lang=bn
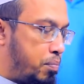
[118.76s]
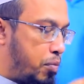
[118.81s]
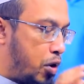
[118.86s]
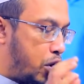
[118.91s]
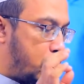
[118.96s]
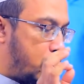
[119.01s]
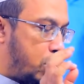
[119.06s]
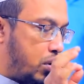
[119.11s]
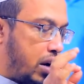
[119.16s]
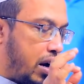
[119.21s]

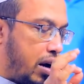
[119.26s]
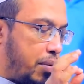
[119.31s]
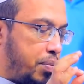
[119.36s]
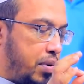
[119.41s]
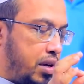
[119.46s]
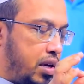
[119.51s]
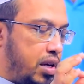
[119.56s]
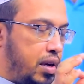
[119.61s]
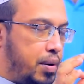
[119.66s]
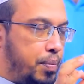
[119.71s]

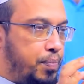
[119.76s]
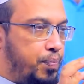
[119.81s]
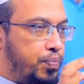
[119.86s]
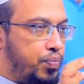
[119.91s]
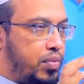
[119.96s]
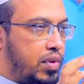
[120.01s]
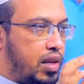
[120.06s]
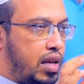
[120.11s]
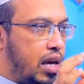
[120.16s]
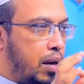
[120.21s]
পর্নোগ্রাফি
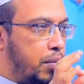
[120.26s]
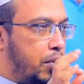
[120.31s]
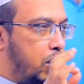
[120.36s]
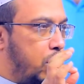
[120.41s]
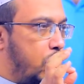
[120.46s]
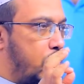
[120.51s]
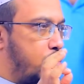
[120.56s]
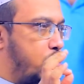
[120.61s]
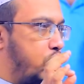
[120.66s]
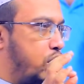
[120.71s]
এবং
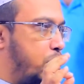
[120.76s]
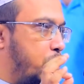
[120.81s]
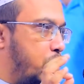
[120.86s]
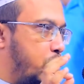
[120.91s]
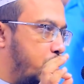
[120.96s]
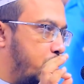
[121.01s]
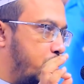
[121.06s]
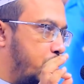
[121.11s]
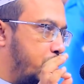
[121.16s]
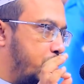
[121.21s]

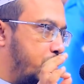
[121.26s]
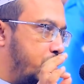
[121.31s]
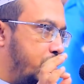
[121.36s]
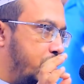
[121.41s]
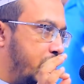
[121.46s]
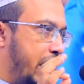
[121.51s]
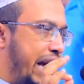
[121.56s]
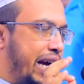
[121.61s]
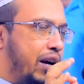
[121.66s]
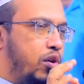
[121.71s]
হস্তমৈথন
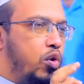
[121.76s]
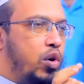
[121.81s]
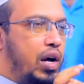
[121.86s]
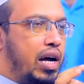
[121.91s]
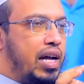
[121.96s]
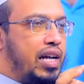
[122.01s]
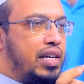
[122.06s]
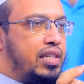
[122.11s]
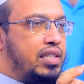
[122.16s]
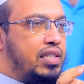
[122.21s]
এগুলো
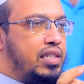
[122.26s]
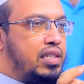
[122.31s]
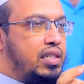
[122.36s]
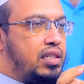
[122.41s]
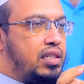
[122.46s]
আজ